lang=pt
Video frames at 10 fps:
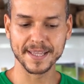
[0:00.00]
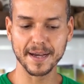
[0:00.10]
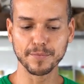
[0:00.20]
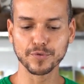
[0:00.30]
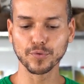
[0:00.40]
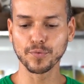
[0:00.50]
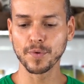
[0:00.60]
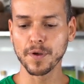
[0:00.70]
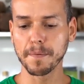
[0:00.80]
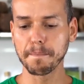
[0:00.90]
temos um
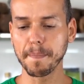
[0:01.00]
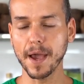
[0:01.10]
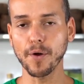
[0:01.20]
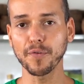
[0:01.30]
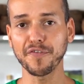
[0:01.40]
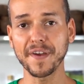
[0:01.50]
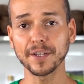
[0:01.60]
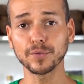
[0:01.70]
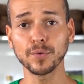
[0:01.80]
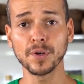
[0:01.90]
mel
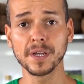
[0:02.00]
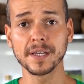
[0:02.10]
feito